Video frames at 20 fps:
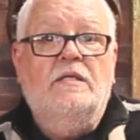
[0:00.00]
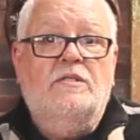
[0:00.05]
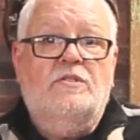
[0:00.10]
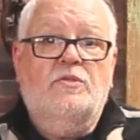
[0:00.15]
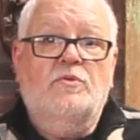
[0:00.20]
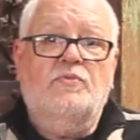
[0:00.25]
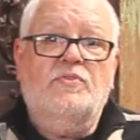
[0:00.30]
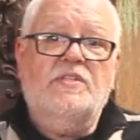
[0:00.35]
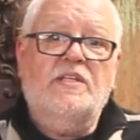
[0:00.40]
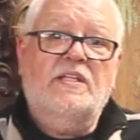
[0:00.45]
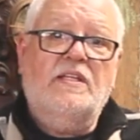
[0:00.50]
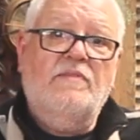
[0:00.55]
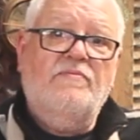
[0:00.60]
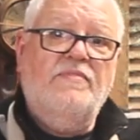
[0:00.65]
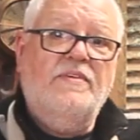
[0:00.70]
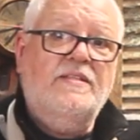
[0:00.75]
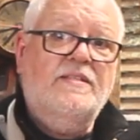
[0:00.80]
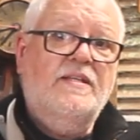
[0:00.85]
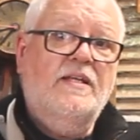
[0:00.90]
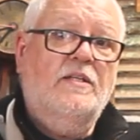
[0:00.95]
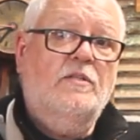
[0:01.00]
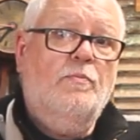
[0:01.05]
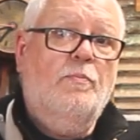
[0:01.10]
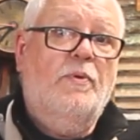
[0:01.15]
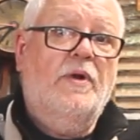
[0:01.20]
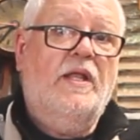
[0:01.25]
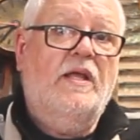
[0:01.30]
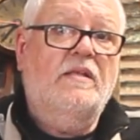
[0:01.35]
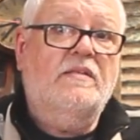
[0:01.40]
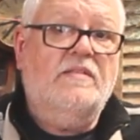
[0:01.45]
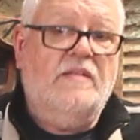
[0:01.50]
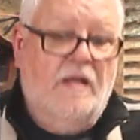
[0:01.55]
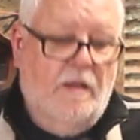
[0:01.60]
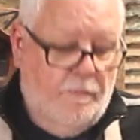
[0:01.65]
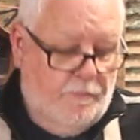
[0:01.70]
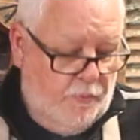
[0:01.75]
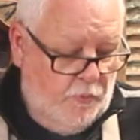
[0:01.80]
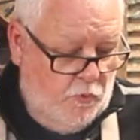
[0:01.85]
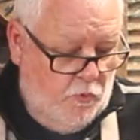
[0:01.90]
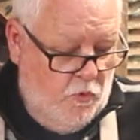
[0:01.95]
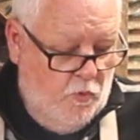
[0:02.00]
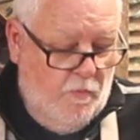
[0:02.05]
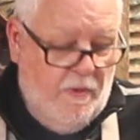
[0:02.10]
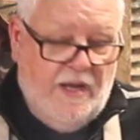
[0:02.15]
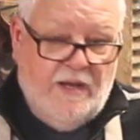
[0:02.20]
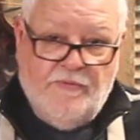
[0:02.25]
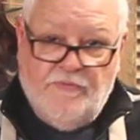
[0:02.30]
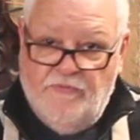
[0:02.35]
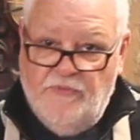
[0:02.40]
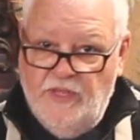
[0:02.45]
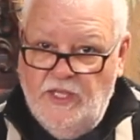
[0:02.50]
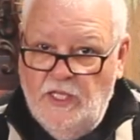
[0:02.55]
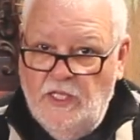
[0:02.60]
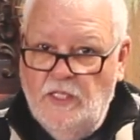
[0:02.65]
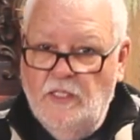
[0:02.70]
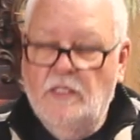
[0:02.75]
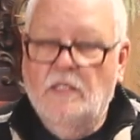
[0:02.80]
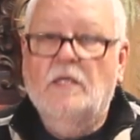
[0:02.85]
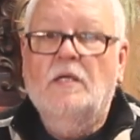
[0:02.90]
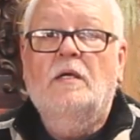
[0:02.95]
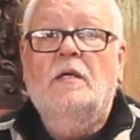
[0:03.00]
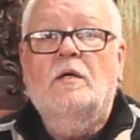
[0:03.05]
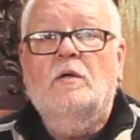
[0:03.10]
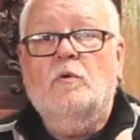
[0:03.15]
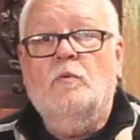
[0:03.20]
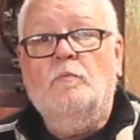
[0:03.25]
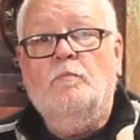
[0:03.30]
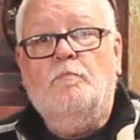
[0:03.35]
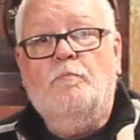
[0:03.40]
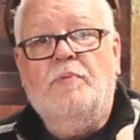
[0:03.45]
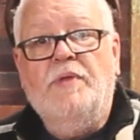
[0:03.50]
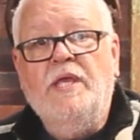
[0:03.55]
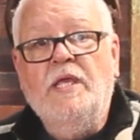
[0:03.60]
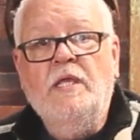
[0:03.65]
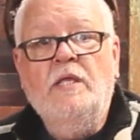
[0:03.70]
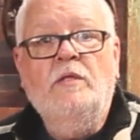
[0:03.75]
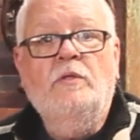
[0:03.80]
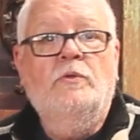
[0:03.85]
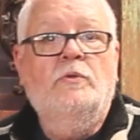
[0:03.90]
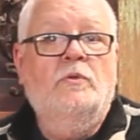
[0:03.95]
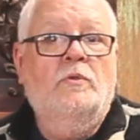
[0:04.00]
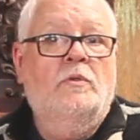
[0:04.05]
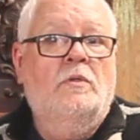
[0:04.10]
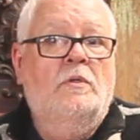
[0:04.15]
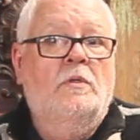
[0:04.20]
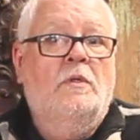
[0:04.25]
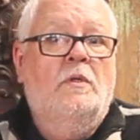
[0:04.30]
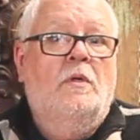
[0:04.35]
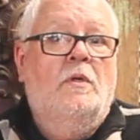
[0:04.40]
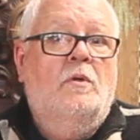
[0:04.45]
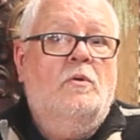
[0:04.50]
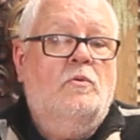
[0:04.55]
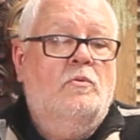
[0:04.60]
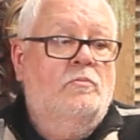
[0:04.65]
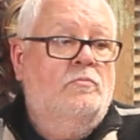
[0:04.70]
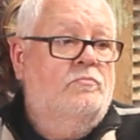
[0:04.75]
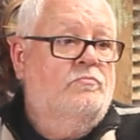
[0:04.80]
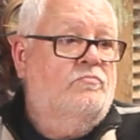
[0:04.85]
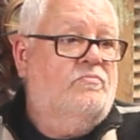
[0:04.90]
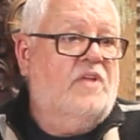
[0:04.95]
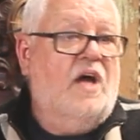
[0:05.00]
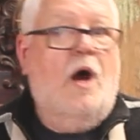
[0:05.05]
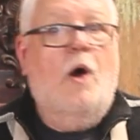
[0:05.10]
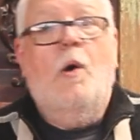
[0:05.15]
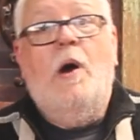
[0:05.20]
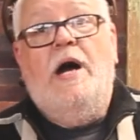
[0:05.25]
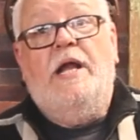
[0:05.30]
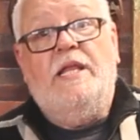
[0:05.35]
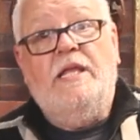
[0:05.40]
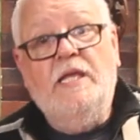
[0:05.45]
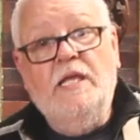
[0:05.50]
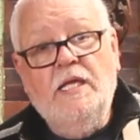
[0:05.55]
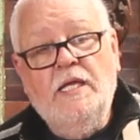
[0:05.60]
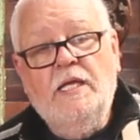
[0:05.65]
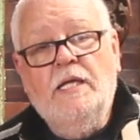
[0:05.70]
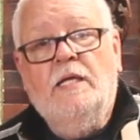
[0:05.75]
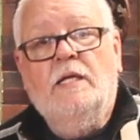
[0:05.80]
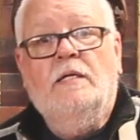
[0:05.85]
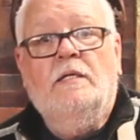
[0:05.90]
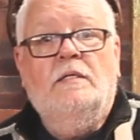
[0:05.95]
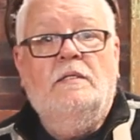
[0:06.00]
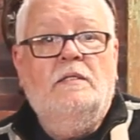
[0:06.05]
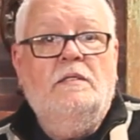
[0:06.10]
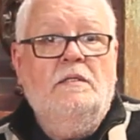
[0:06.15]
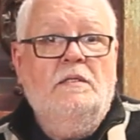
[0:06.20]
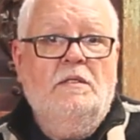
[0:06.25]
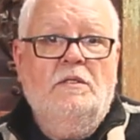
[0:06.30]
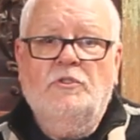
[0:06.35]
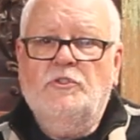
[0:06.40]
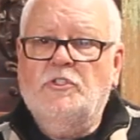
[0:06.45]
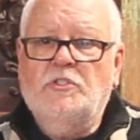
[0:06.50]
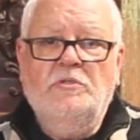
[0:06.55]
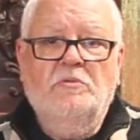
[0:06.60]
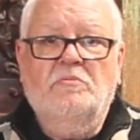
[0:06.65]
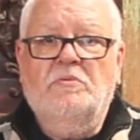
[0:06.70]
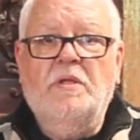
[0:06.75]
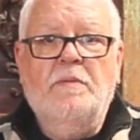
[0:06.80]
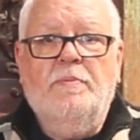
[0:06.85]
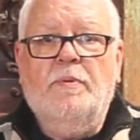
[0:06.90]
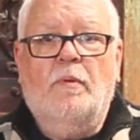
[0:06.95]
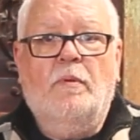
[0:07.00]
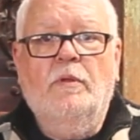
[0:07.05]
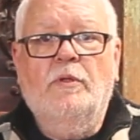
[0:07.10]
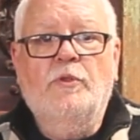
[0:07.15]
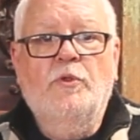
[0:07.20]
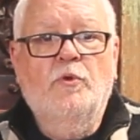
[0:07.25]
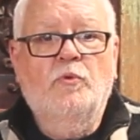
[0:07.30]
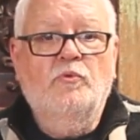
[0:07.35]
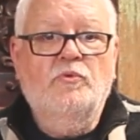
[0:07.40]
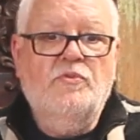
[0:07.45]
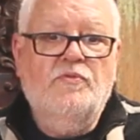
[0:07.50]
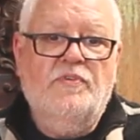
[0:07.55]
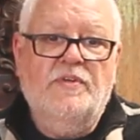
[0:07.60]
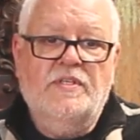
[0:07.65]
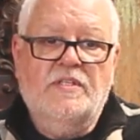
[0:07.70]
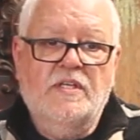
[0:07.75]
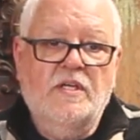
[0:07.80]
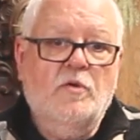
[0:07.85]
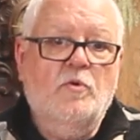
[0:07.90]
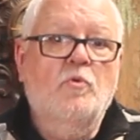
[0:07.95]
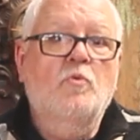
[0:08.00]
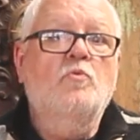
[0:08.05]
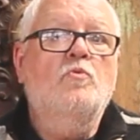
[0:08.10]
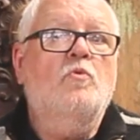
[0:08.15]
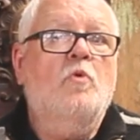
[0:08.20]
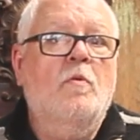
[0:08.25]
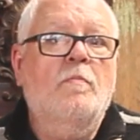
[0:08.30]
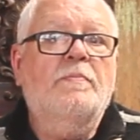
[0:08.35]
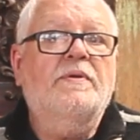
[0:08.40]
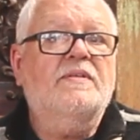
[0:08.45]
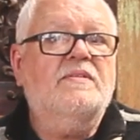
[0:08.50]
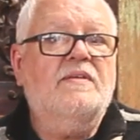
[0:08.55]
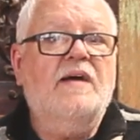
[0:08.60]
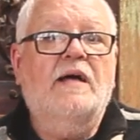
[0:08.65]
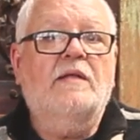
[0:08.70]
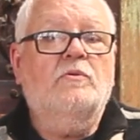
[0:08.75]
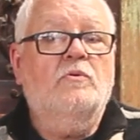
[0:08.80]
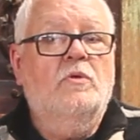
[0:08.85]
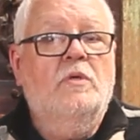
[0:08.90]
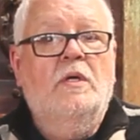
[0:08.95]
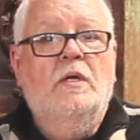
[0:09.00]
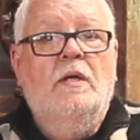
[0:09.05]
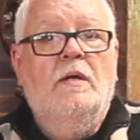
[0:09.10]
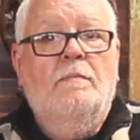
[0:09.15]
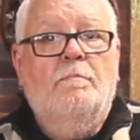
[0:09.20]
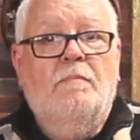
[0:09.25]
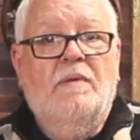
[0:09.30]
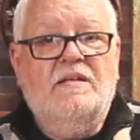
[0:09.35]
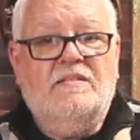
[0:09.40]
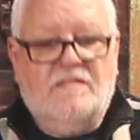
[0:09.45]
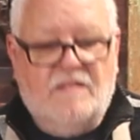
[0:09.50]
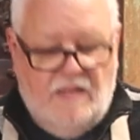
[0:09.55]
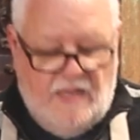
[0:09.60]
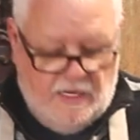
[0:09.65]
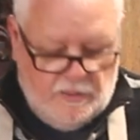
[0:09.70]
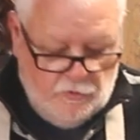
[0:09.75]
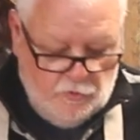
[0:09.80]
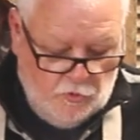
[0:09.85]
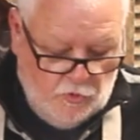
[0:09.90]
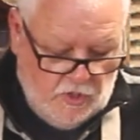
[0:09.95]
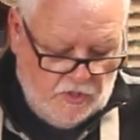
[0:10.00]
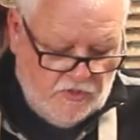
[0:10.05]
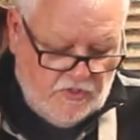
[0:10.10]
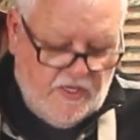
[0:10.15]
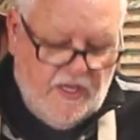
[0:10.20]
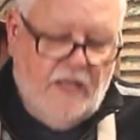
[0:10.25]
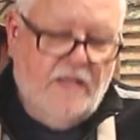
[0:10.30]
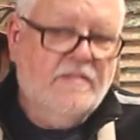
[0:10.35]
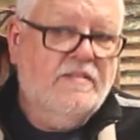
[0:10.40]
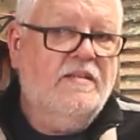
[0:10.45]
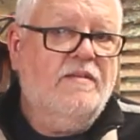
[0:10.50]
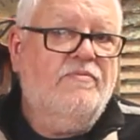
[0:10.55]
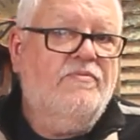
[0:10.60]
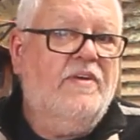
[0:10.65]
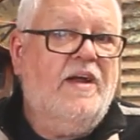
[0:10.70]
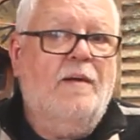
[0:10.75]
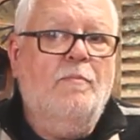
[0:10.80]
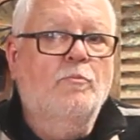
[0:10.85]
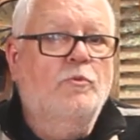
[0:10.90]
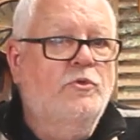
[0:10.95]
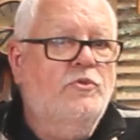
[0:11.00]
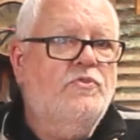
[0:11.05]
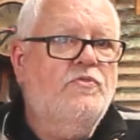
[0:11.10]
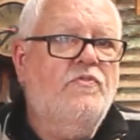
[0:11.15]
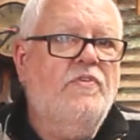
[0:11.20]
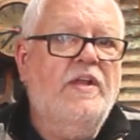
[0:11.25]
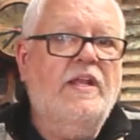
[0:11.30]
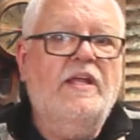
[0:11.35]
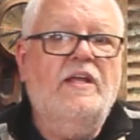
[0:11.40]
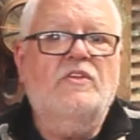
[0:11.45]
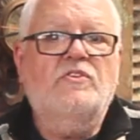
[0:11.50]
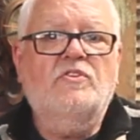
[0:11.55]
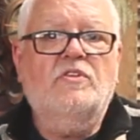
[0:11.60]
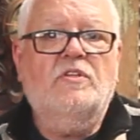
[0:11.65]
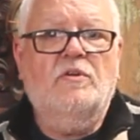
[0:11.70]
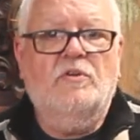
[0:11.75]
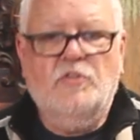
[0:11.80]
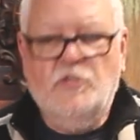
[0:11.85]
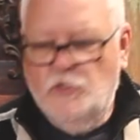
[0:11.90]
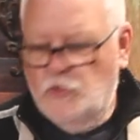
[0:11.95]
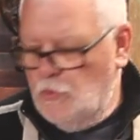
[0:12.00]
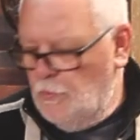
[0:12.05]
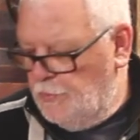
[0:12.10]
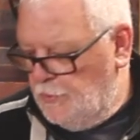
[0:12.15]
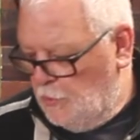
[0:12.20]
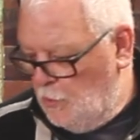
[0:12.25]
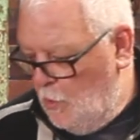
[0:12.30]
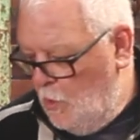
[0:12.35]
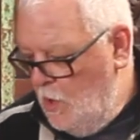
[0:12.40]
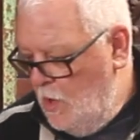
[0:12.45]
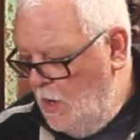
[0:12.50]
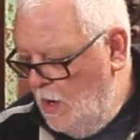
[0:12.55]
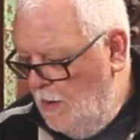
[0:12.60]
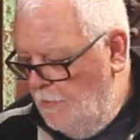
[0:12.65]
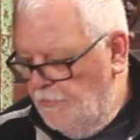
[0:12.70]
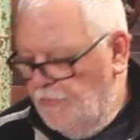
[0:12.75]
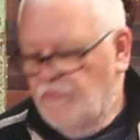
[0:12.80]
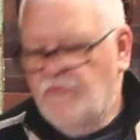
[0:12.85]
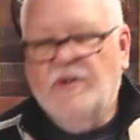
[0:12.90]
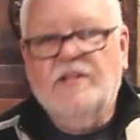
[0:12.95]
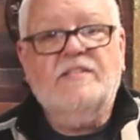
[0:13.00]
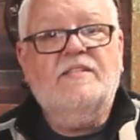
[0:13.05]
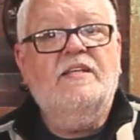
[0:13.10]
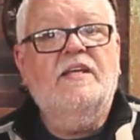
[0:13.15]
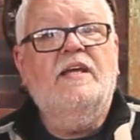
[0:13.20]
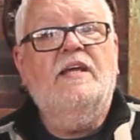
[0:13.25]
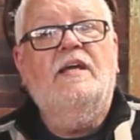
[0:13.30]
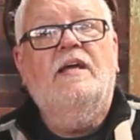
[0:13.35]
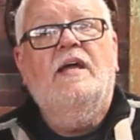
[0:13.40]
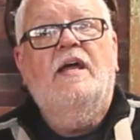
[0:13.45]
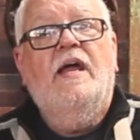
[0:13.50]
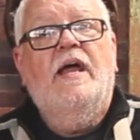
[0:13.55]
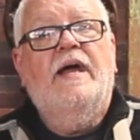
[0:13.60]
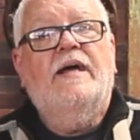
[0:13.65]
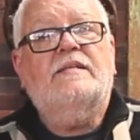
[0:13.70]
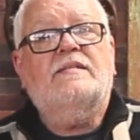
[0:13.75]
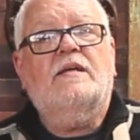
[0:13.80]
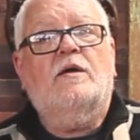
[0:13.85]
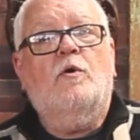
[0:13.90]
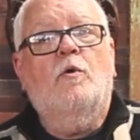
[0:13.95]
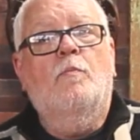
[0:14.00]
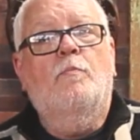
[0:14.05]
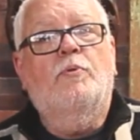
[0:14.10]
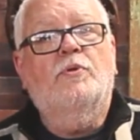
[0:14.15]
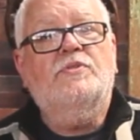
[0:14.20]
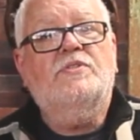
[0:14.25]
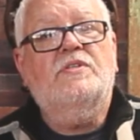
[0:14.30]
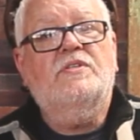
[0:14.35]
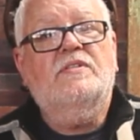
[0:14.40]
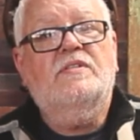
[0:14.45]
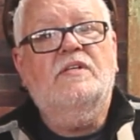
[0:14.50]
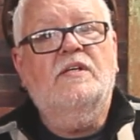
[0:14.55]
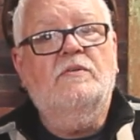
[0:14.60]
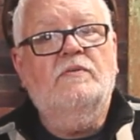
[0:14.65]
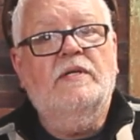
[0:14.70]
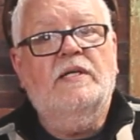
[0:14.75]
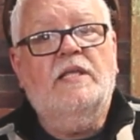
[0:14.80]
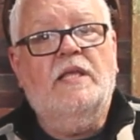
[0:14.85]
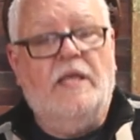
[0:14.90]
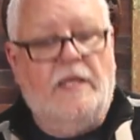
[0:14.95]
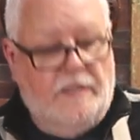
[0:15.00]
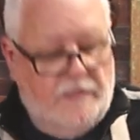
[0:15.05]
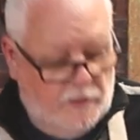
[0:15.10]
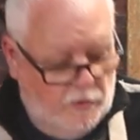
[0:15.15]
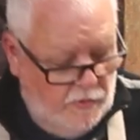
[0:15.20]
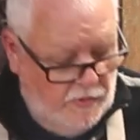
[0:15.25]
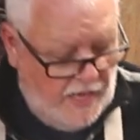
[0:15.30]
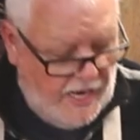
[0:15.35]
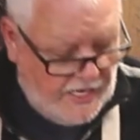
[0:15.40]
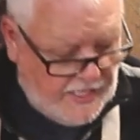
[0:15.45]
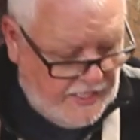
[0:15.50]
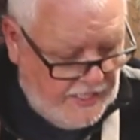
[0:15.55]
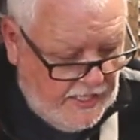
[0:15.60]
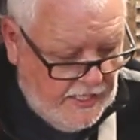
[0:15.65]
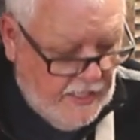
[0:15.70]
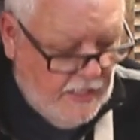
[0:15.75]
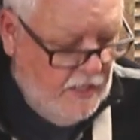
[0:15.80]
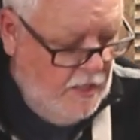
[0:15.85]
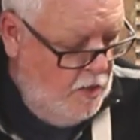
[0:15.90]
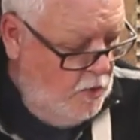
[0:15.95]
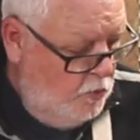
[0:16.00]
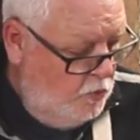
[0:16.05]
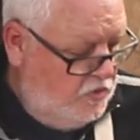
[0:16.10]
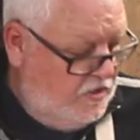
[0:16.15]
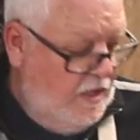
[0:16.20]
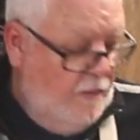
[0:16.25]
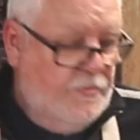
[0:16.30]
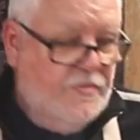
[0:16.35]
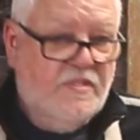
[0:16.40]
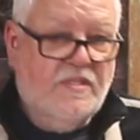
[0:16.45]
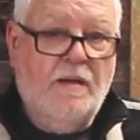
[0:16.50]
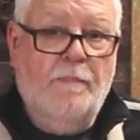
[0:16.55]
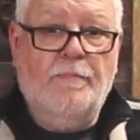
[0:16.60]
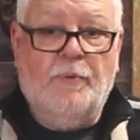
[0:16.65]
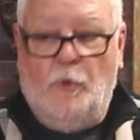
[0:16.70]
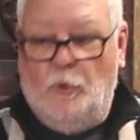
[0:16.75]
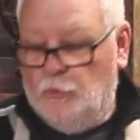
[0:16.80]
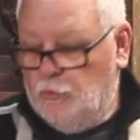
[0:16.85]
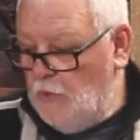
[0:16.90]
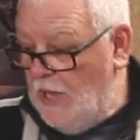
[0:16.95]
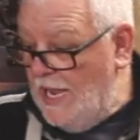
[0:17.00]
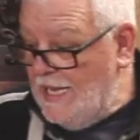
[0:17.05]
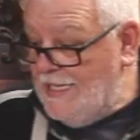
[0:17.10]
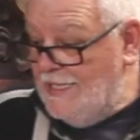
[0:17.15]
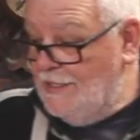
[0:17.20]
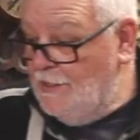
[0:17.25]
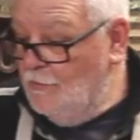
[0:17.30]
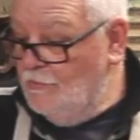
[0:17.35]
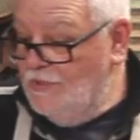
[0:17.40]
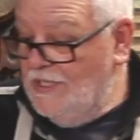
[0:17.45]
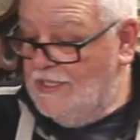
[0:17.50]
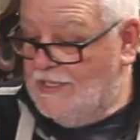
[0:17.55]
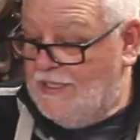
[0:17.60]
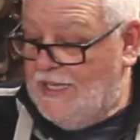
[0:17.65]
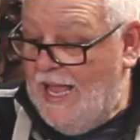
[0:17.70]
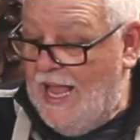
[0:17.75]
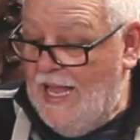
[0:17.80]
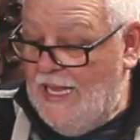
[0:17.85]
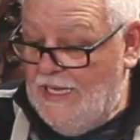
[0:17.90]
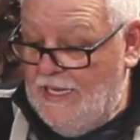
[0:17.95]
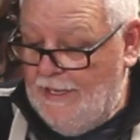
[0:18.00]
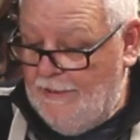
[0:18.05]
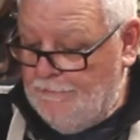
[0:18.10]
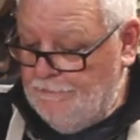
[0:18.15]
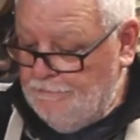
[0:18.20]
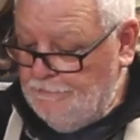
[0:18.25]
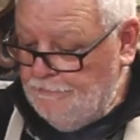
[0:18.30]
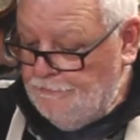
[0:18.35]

Se você está fazendo, por exemplo, com marfim, um pinho, um tauari, eu acho que não tem problema nenhum de fazer com um compensado mas claro. No nosso caso ia ficar muito diferente, então a gente optou por fazer essa composição aqui. Então aqui o tampo está pronto. Aqui tem um detalhe,